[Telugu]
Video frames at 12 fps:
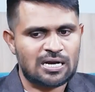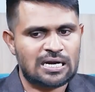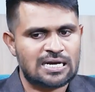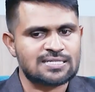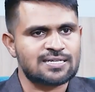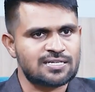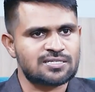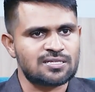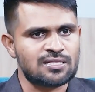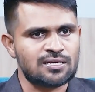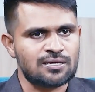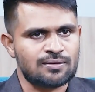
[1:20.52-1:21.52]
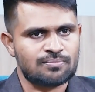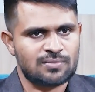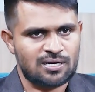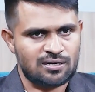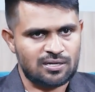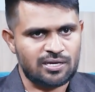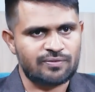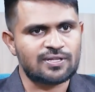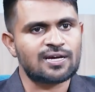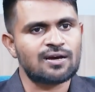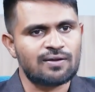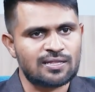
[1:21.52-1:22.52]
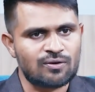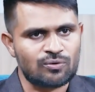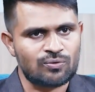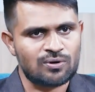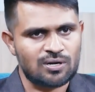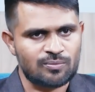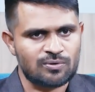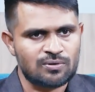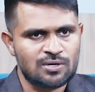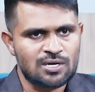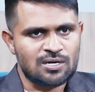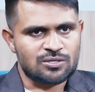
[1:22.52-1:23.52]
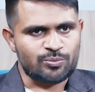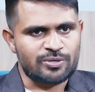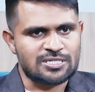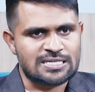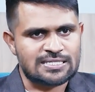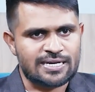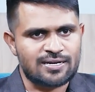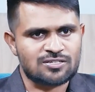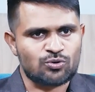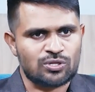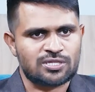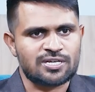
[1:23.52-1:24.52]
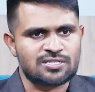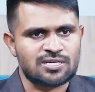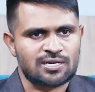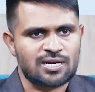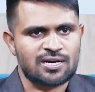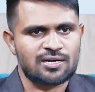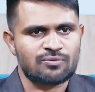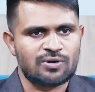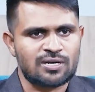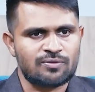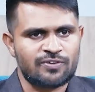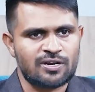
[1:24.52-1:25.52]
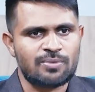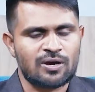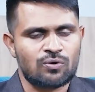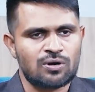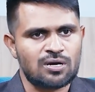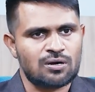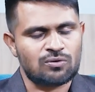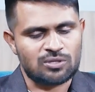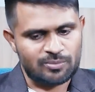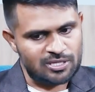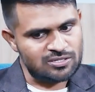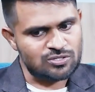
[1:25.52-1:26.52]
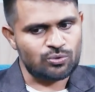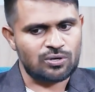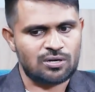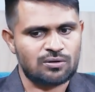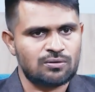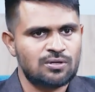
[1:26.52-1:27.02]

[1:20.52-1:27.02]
మాకు క్లాస్ నచ్చింది అండ్ ఈ విధంగా వెళ్దాం అనుకుంటున్నాము సో బిజినెస్ ఐడియాస్ కొత్త ఇచ్చారు అనేటువంటి ఫీడ్బ్యాక్ కూడా కొంతమంది ఇస్తూ ఉన్నారు